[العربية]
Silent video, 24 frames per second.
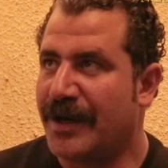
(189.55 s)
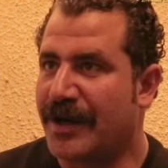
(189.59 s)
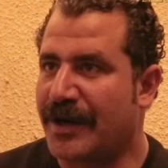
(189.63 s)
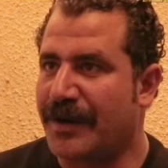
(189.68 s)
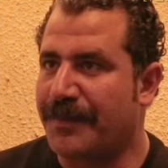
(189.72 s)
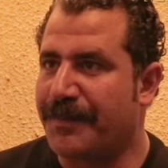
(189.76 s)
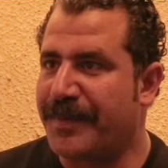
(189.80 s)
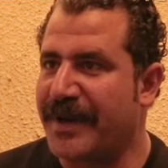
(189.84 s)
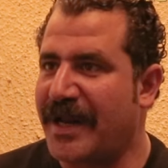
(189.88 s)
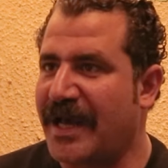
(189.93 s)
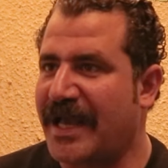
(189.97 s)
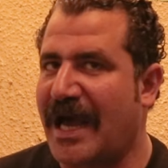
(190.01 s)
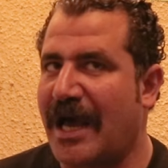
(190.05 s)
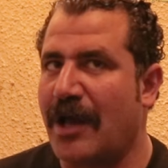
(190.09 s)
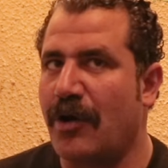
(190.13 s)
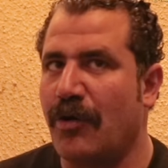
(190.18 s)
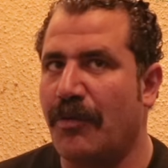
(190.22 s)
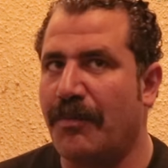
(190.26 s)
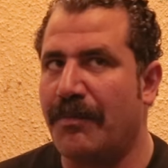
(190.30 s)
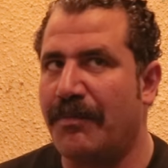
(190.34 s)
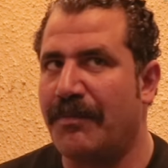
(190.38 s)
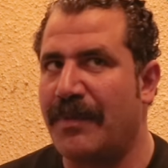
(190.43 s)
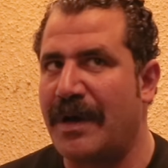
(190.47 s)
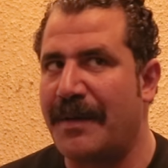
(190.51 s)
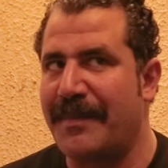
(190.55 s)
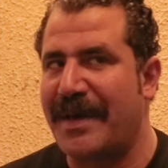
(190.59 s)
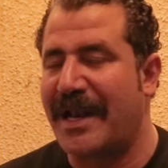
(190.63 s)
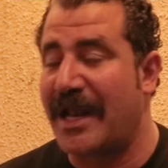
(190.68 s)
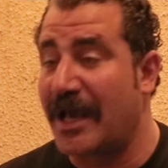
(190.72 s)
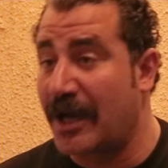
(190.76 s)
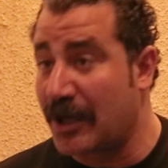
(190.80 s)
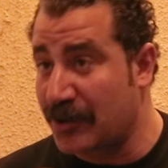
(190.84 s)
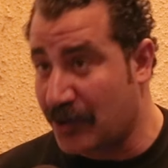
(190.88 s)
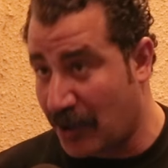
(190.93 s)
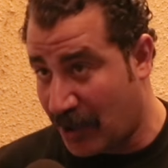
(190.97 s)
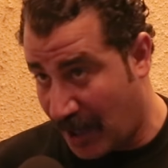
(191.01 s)
ربنا جعلهم
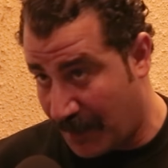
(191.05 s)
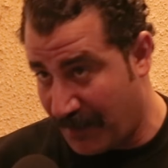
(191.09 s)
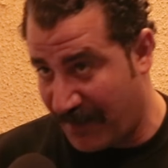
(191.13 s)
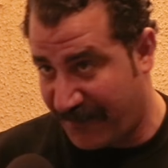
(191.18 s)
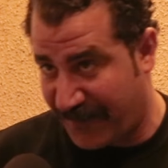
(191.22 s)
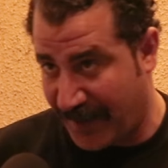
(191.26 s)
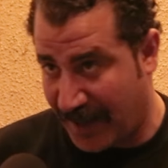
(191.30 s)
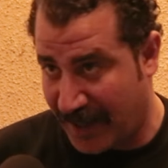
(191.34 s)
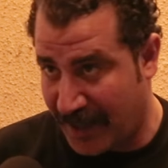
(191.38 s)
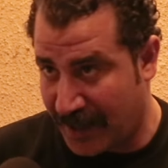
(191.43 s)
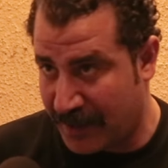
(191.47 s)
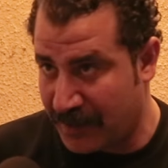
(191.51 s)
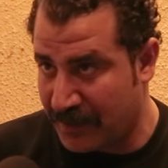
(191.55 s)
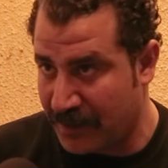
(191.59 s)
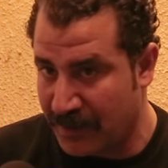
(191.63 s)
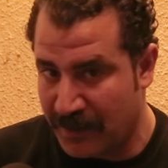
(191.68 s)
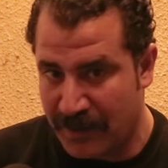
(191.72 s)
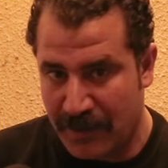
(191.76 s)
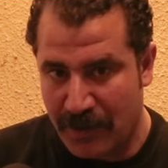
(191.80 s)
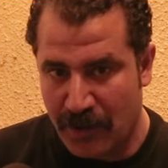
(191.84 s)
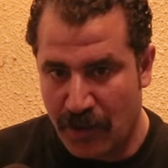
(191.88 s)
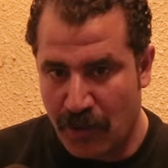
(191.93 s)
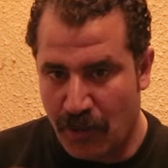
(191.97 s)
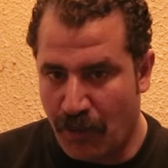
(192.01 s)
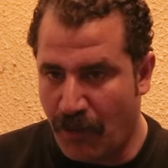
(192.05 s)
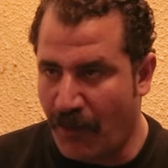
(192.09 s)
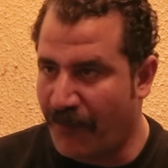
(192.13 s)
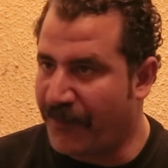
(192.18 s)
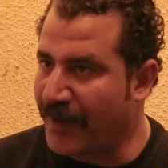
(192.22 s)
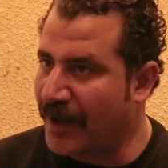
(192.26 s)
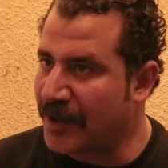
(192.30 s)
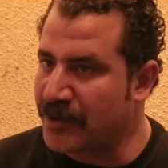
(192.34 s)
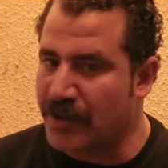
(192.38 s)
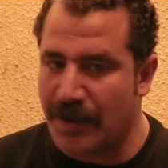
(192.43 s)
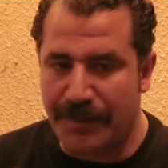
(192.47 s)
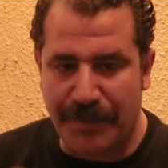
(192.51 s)
ملائكه الرحمه فعلا
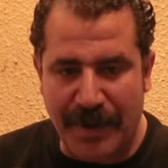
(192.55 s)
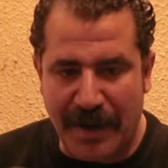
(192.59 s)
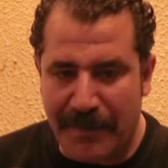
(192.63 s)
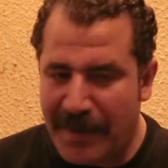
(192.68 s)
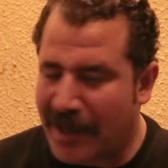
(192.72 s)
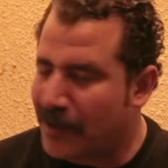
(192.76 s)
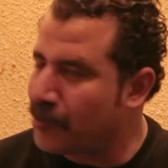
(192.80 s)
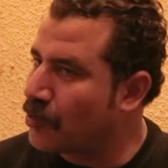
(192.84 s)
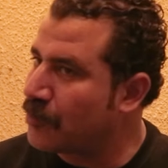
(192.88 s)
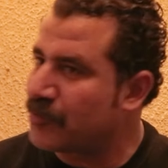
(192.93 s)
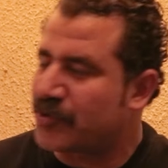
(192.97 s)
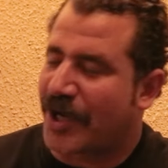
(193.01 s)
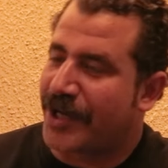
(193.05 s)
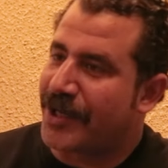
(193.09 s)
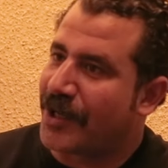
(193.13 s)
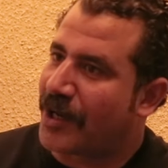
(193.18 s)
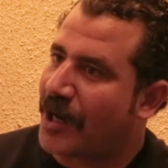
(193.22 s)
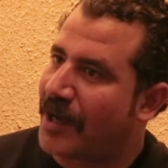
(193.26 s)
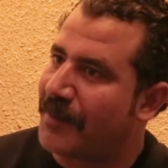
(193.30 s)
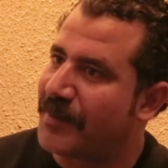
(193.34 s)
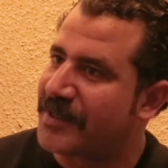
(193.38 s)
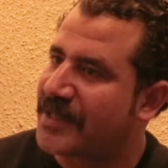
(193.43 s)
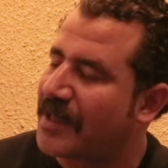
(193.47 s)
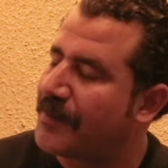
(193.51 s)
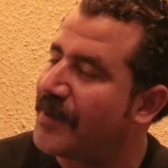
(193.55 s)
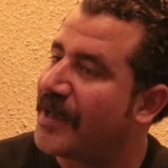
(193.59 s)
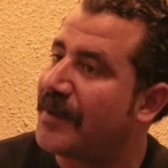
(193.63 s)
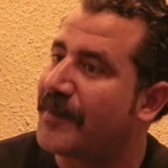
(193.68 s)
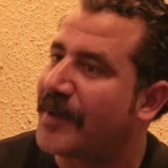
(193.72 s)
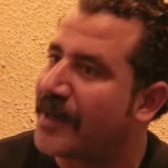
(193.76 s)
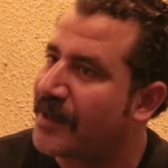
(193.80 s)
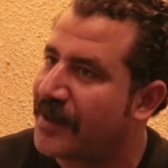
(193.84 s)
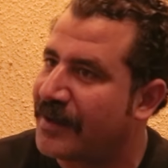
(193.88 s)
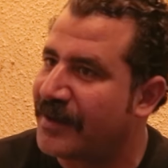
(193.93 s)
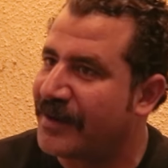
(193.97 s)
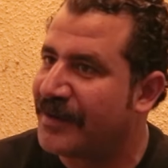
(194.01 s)
وفي اطباء ما عندهمش اي رحمه
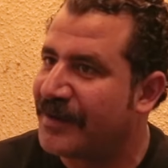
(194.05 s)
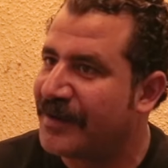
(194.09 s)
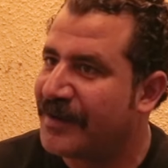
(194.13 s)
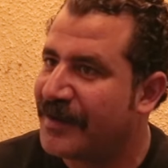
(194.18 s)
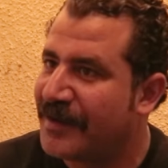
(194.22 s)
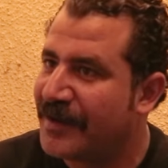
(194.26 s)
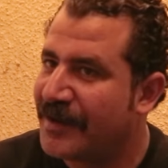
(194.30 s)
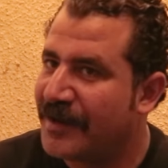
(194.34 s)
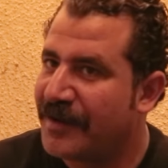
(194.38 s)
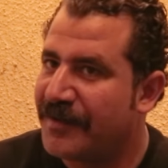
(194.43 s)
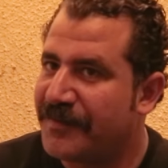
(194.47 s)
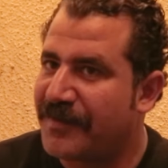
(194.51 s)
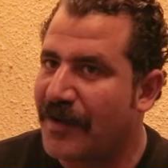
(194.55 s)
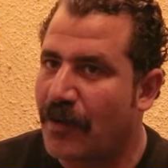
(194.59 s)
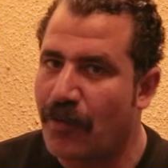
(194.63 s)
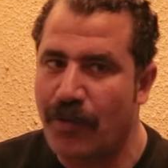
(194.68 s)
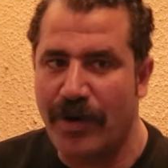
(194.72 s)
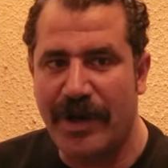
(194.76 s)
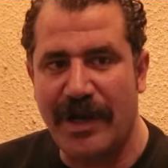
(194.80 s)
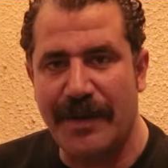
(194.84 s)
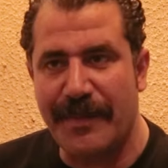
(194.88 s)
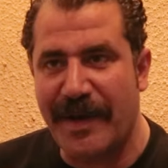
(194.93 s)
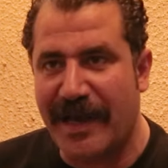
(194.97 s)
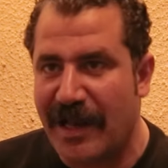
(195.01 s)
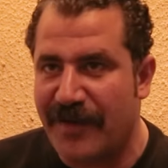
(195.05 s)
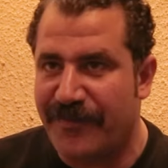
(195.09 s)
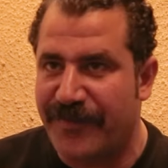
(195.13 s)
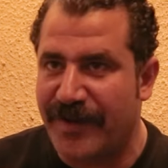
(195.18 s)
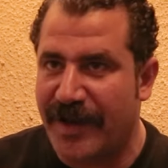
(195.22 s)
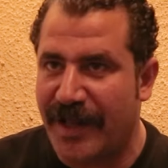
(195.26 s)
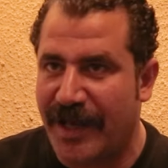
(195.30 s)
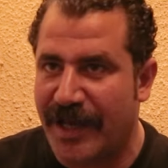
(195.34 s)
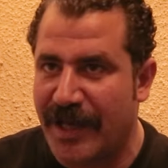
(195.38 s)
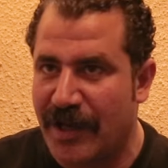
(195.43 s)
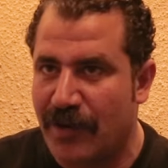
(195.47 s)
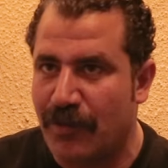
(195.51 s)
تماما فكل مجال في
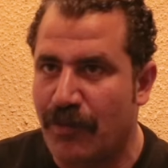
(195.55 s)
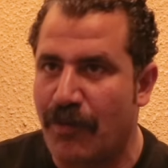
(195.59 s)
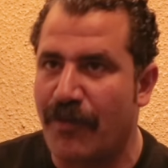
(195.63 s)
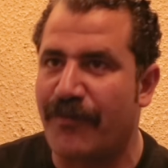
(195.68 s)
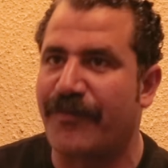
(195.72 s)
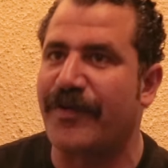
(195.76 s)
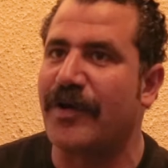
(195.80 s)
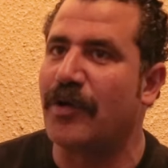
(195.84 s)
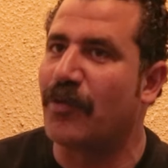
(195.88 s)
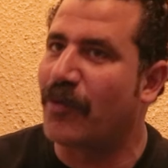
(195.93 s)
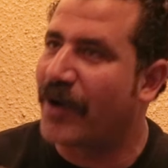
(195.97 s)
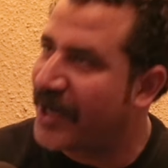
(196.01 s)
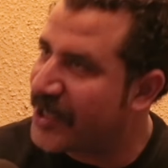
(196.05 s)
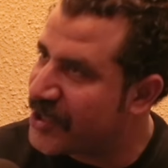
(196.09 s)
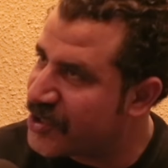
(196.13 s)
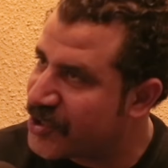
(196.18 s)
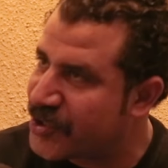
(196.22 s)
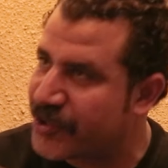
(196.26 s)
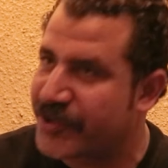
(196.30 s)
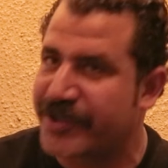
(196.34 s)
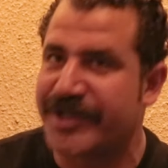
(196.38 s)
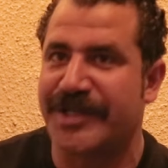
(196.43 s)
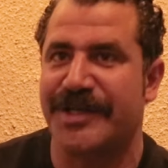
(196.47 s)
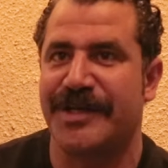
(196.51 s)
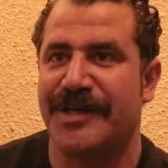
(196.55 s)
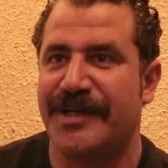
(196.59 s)
الحلو وفي الوحش